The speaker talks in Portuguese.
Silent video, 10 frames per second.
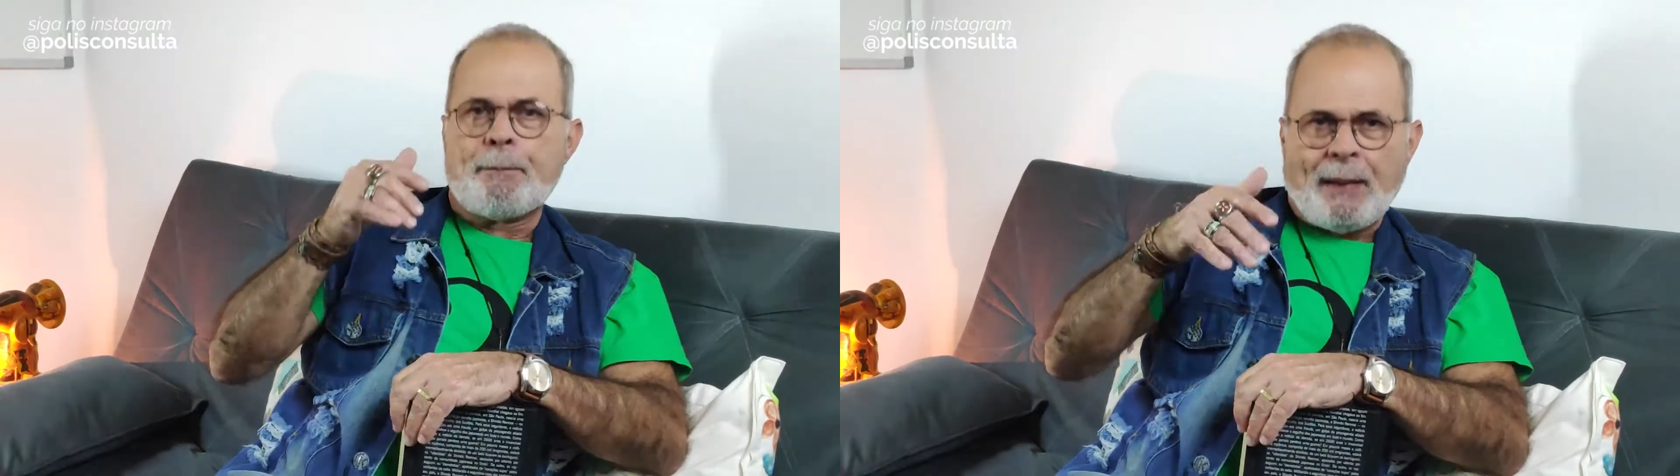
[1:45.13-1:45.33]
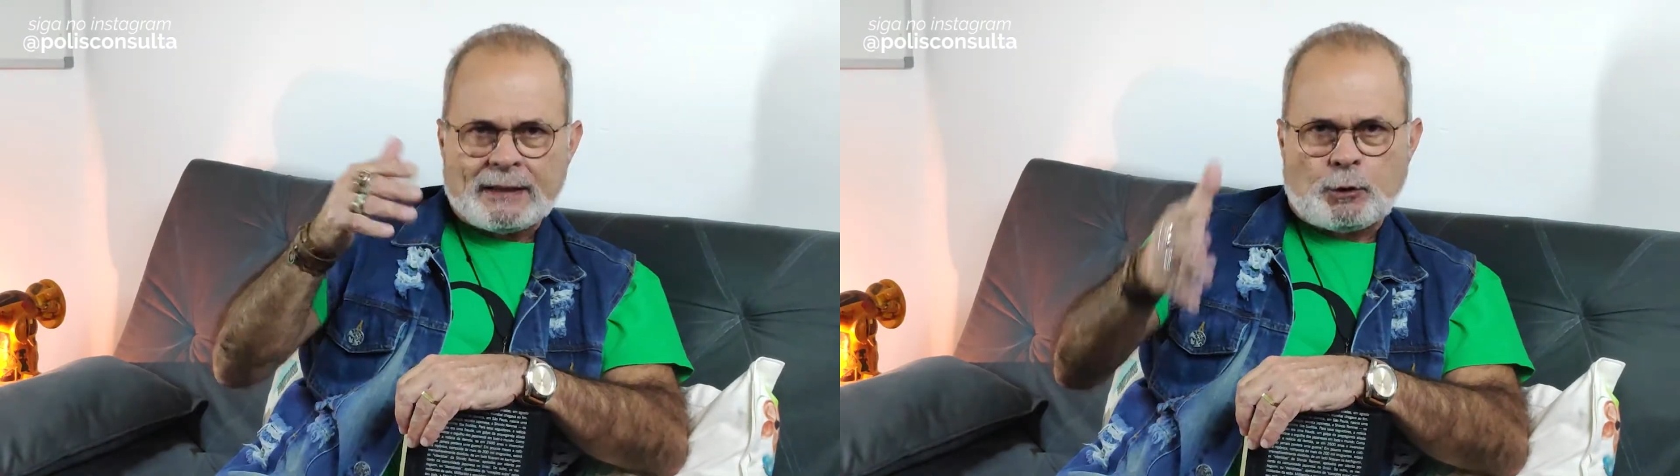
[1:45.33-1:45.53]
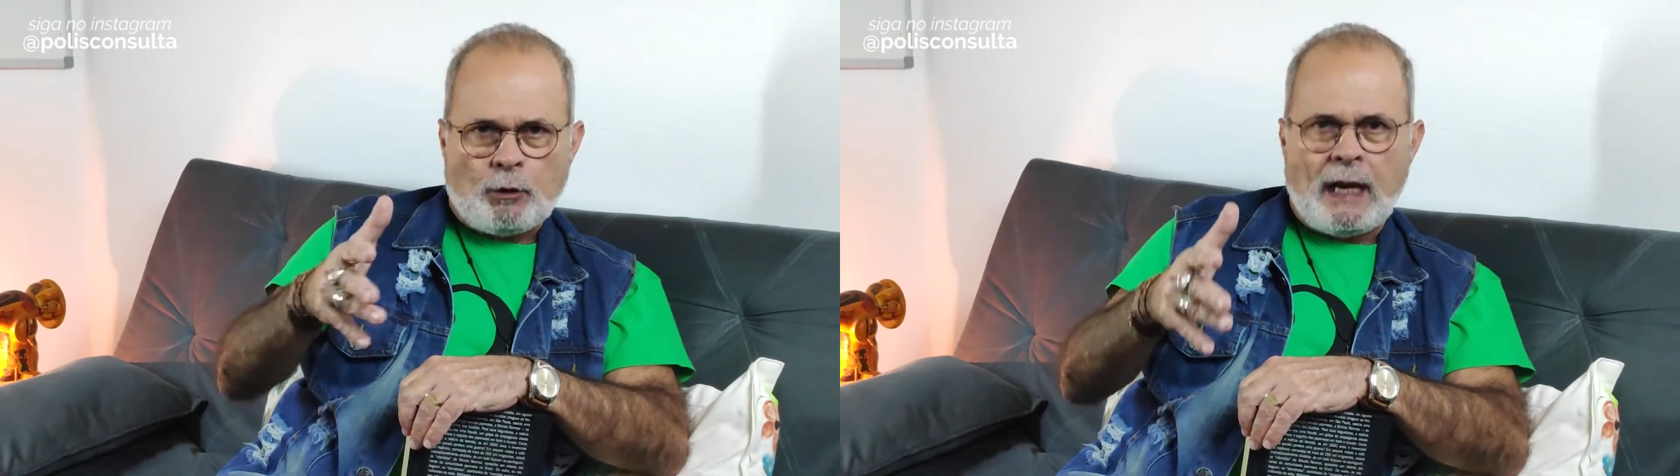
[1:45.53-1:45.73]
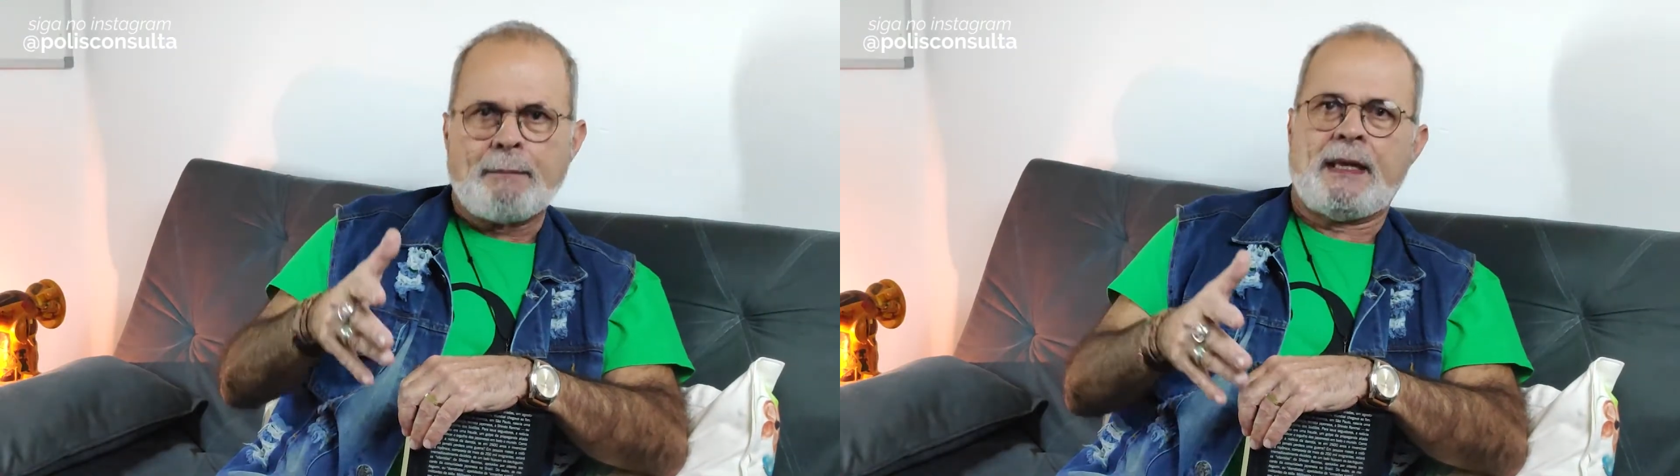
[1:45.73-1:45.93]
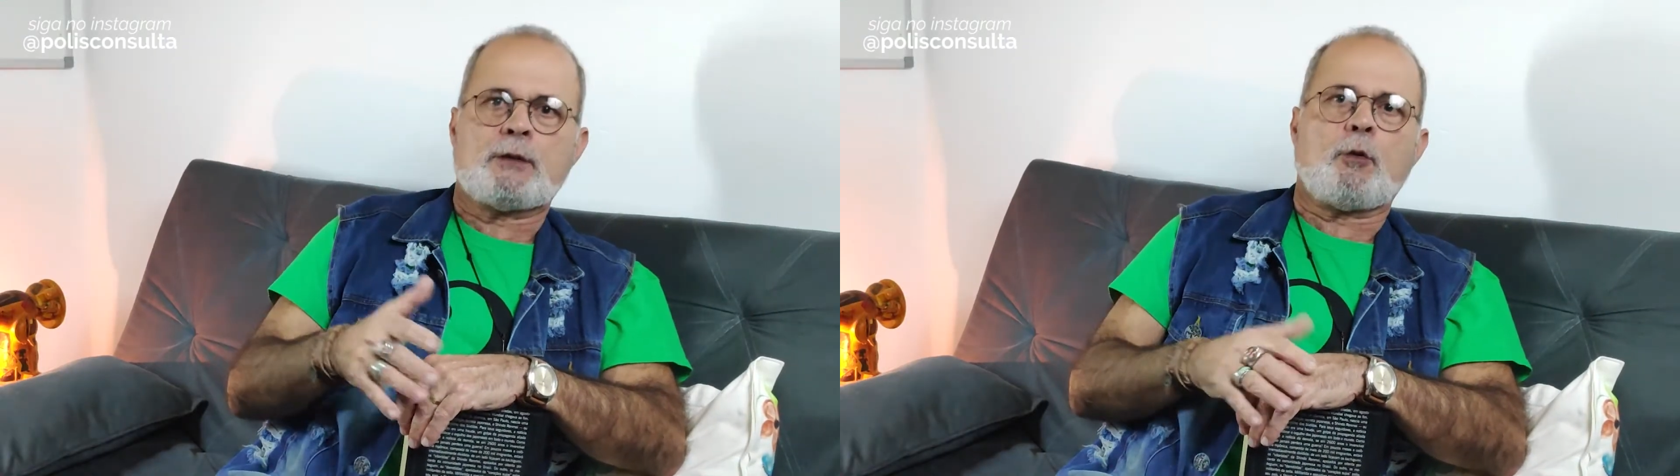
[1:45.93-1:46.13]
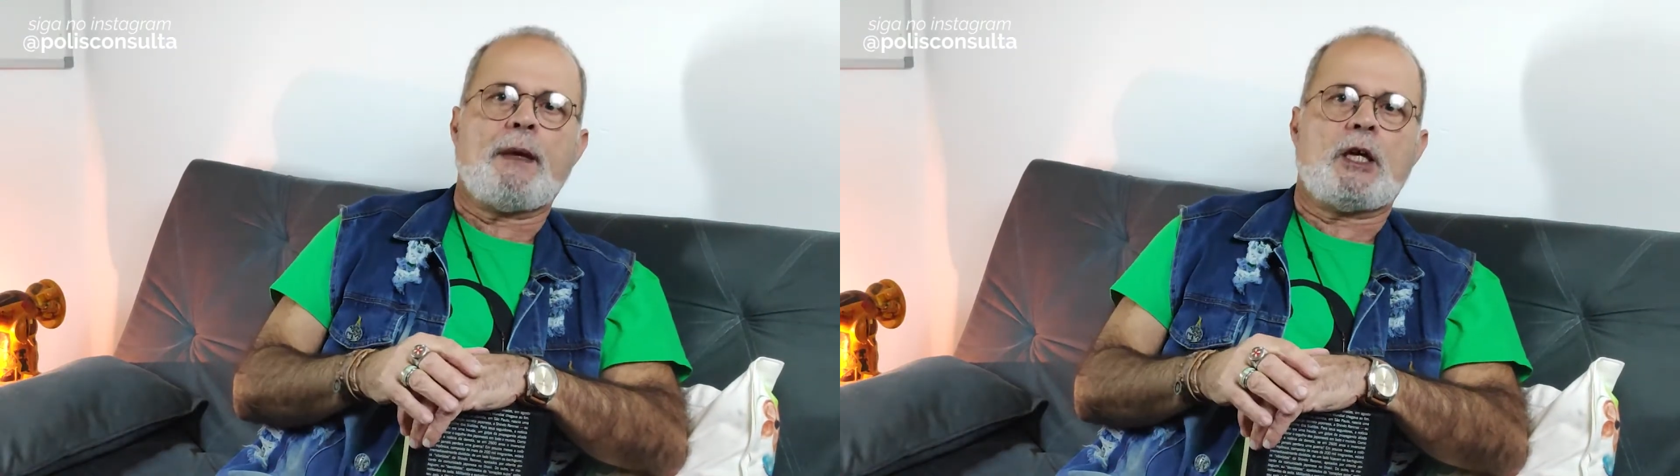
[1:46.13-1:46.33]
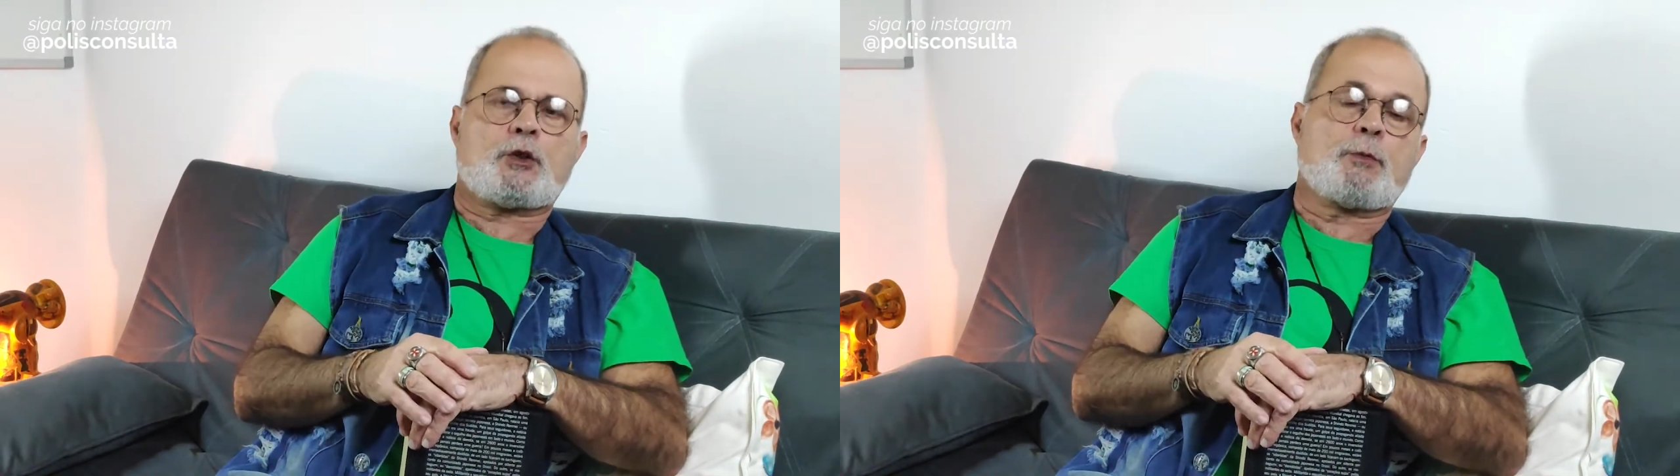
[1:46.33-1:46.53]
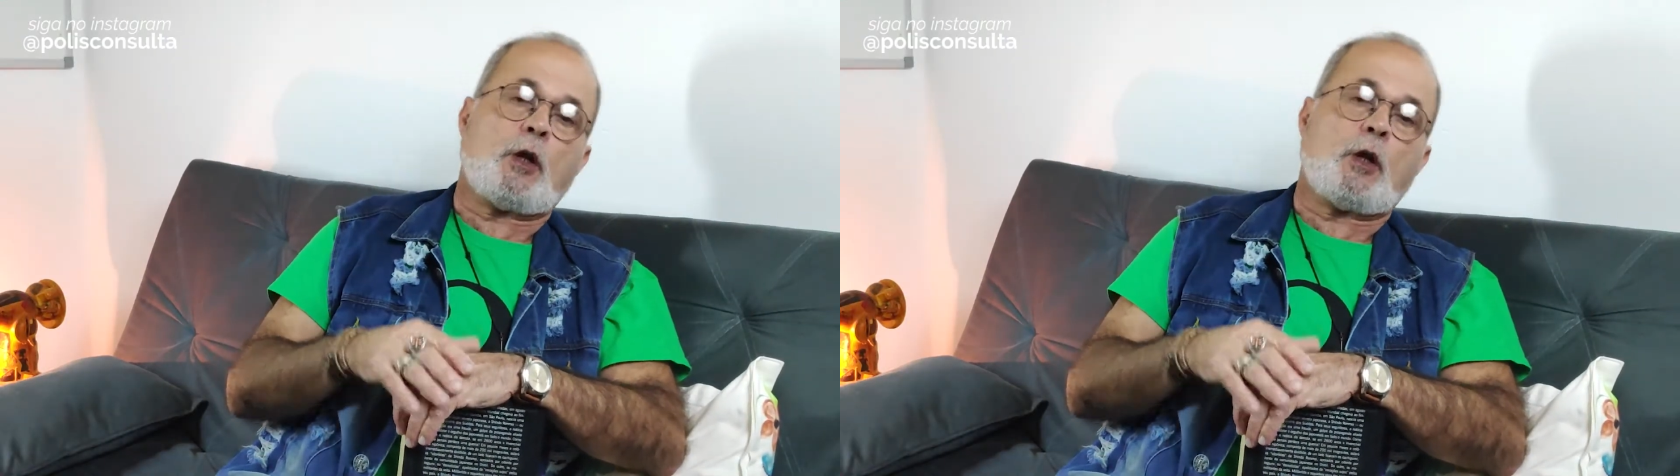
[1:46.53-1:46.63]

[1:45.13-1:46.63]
e patrulhamento mesmo.